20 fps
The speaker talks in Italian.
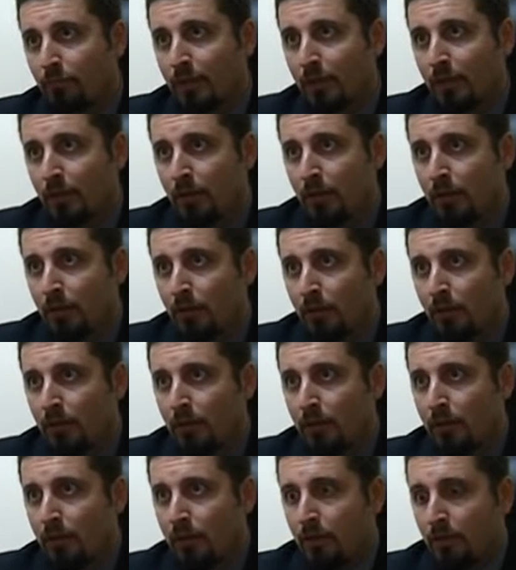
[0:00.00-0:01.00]
non so se
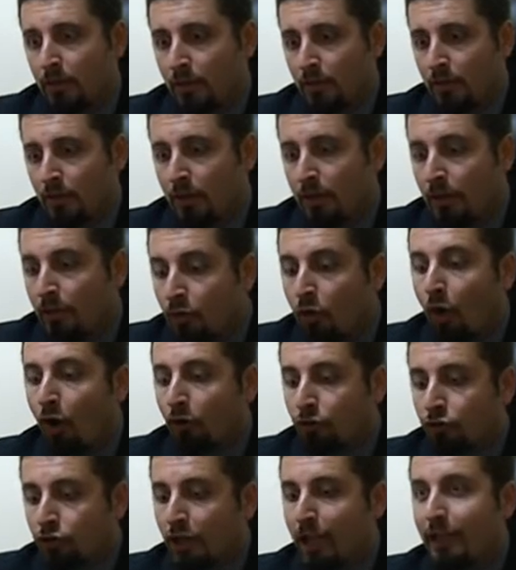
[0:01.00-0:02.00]
esattamente
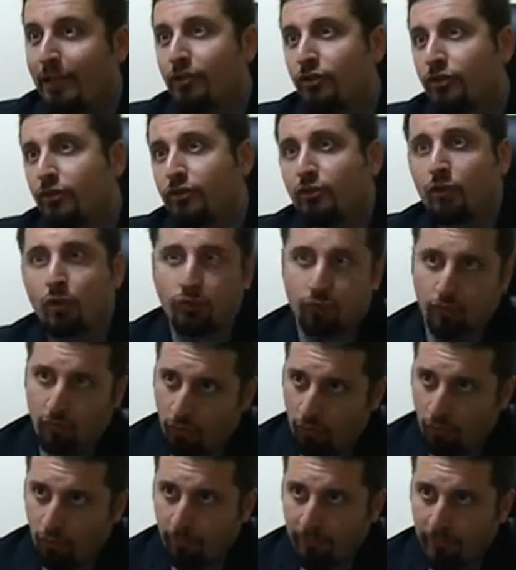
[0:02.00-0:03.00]
potrà
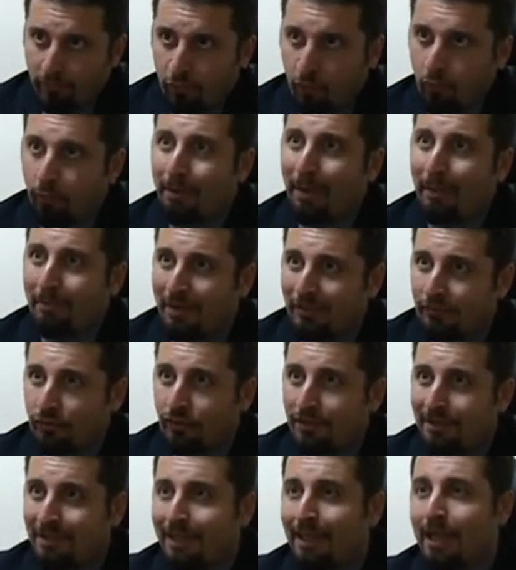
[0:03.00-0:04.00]
eh,
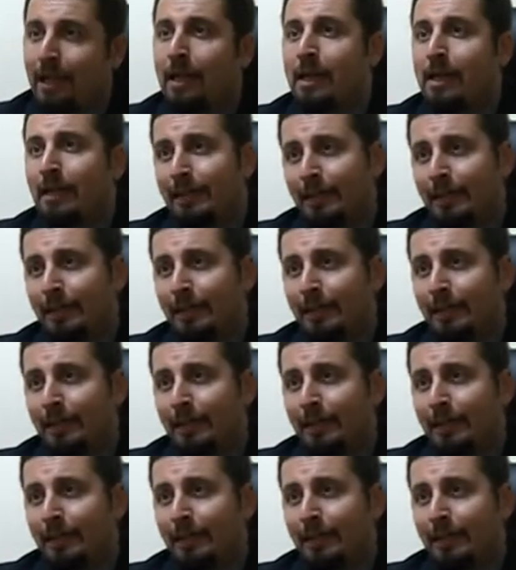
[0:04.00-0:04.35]
vedere ancora alla